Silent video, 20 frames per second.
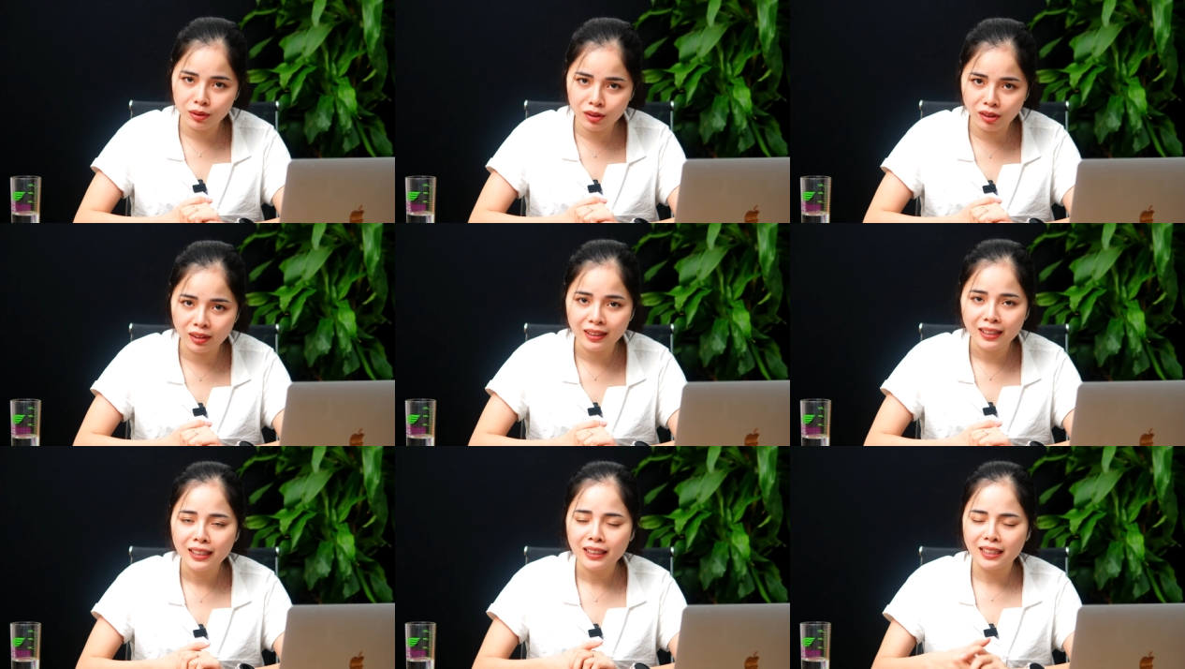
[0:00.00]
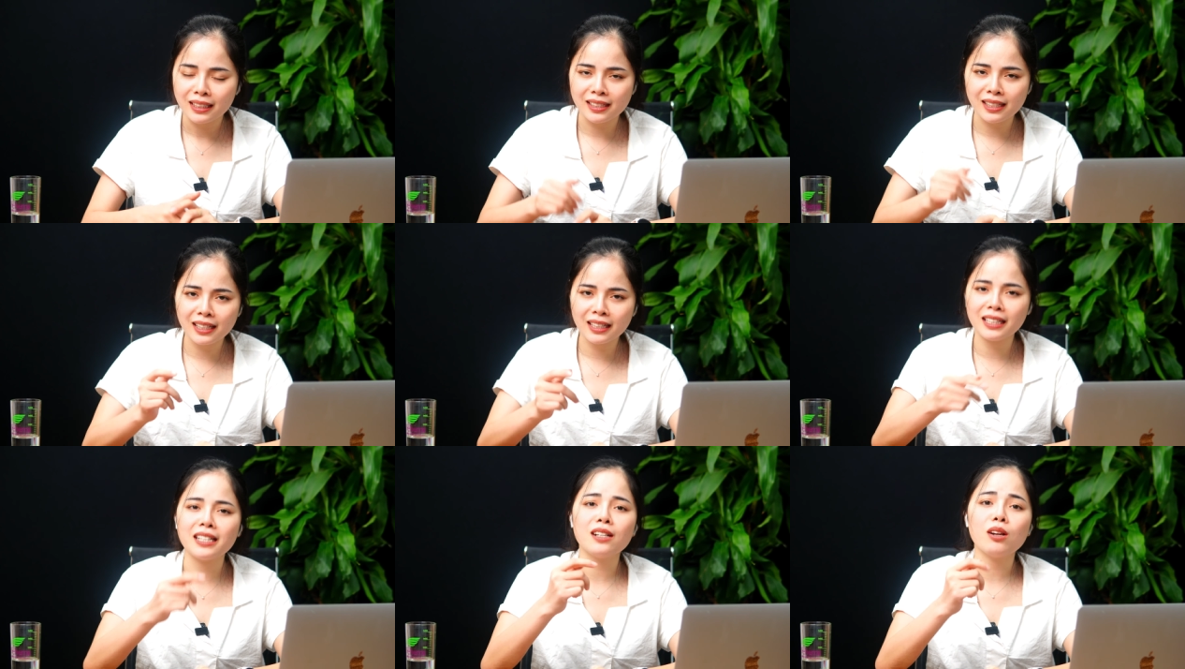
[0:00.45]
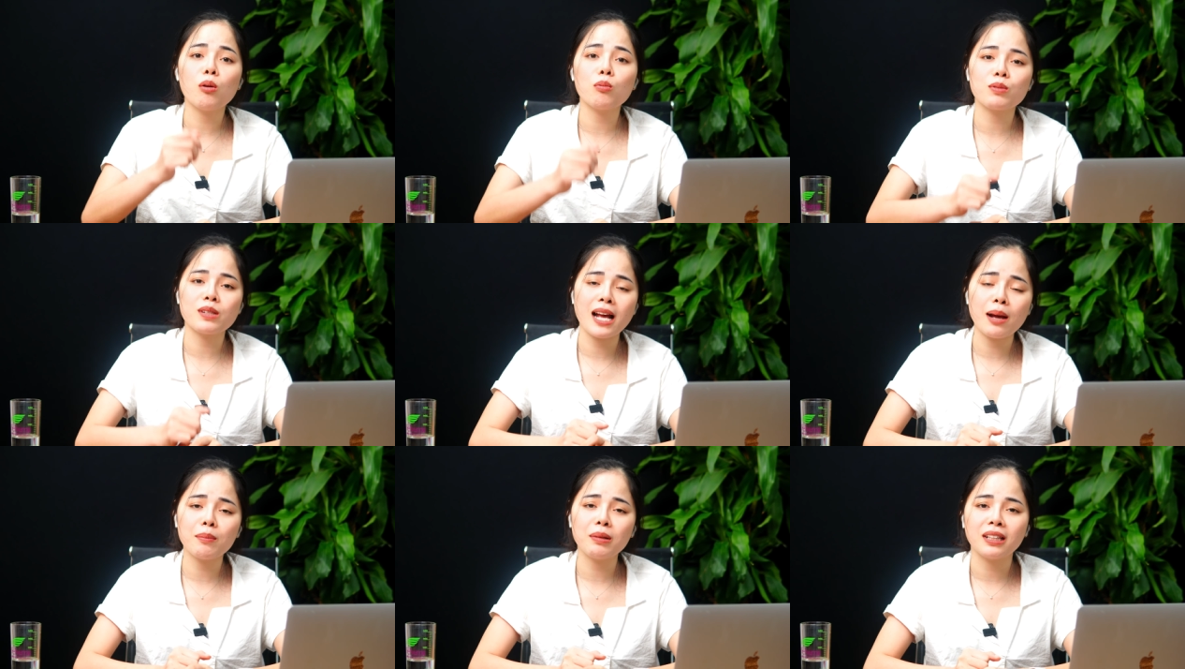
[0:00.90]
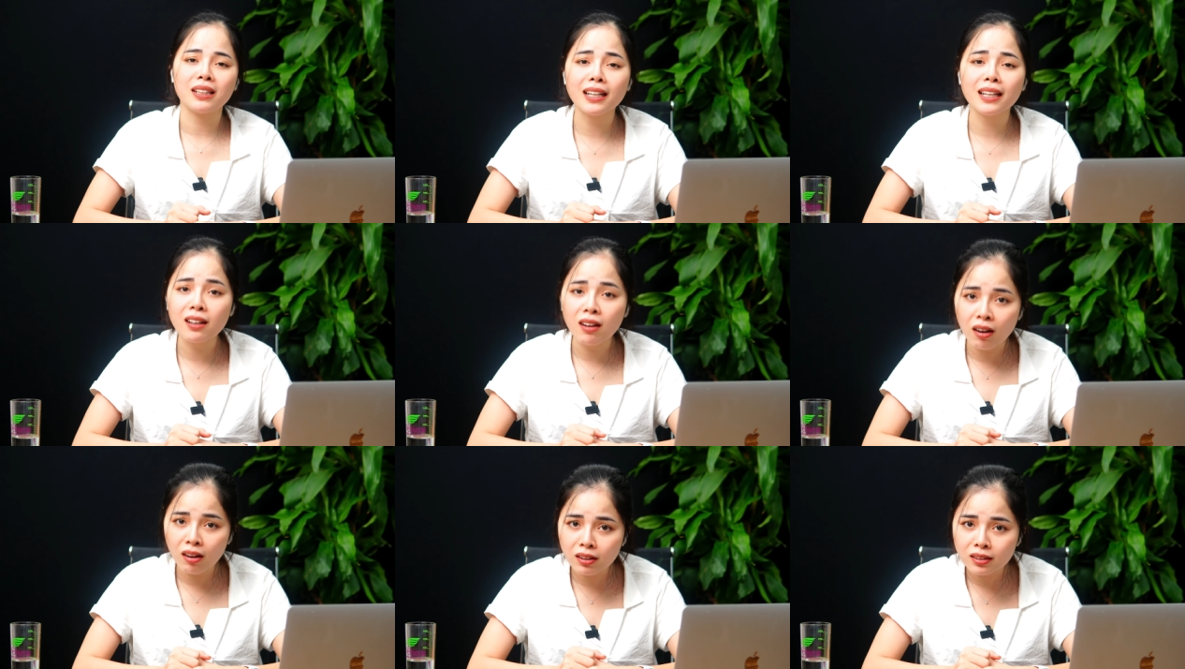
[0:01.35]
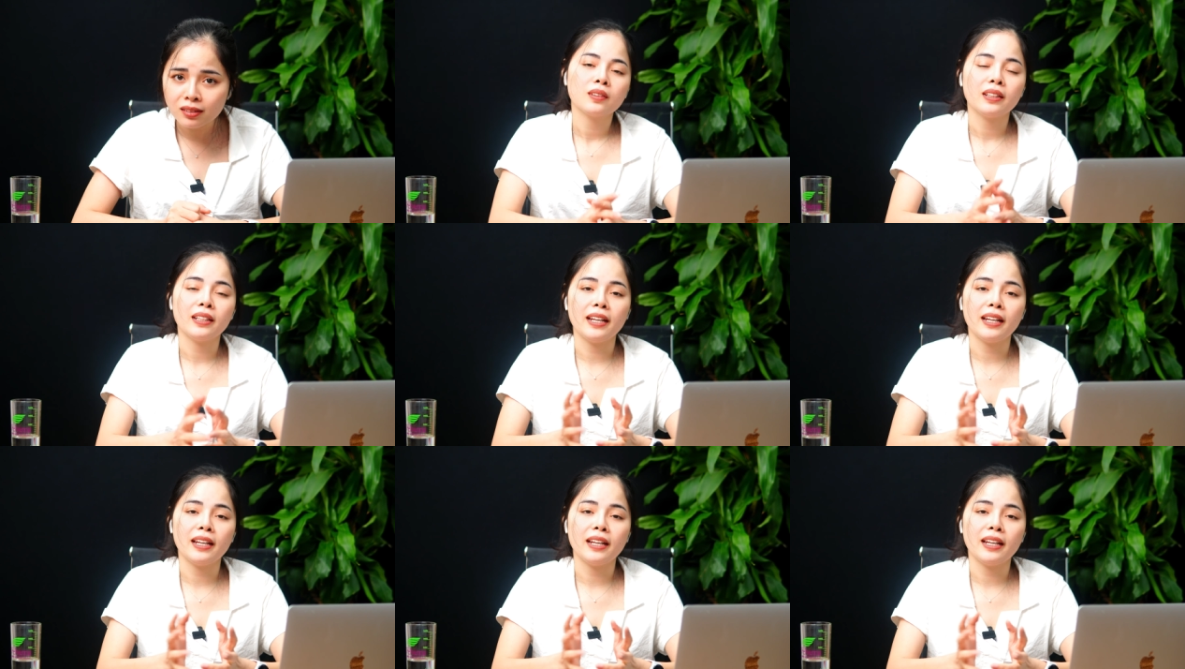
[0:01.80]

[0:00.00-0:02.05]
được thì sẽ khiến ông xã mình thích hơn.